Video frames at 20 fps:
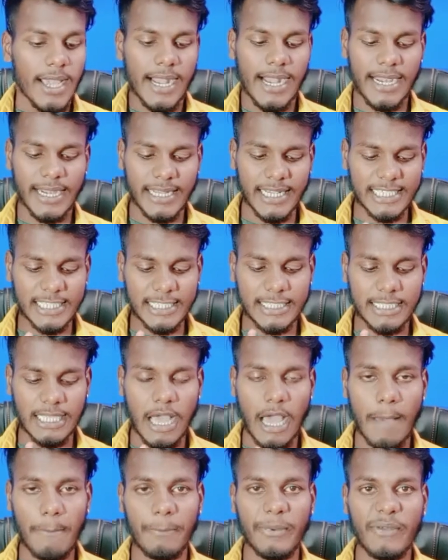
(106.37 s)
एंड गैस
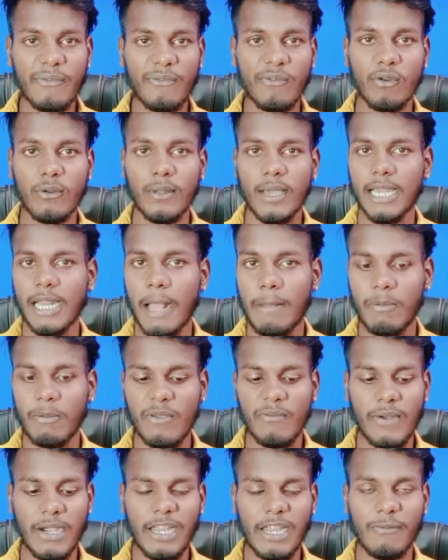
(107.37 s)
अपने फ़ोन अगर
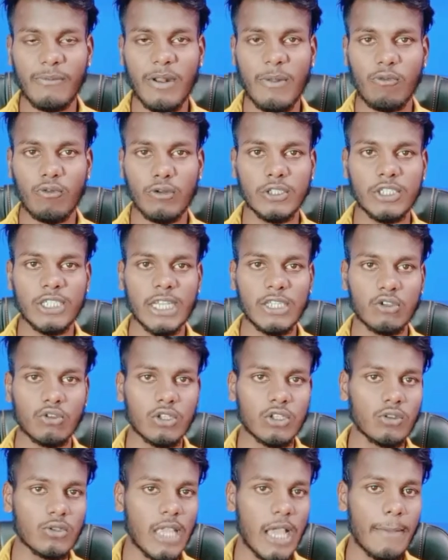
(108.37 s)
आपकी बैटरी पूरा फुल चार्ज
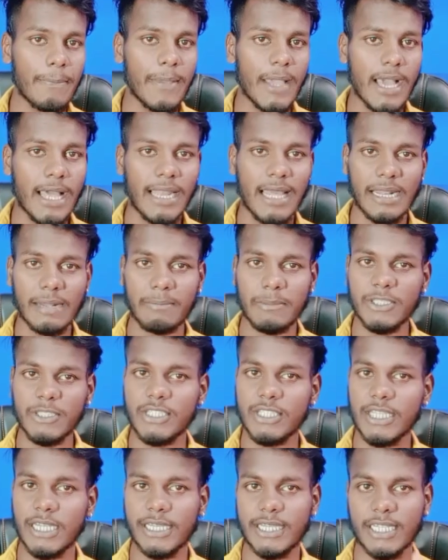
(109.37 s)
होगी तो यहाँ पे अलार्म भी
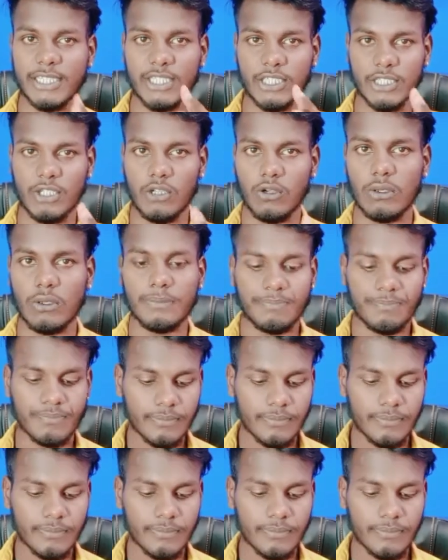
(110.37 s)
सेट कर सकते हो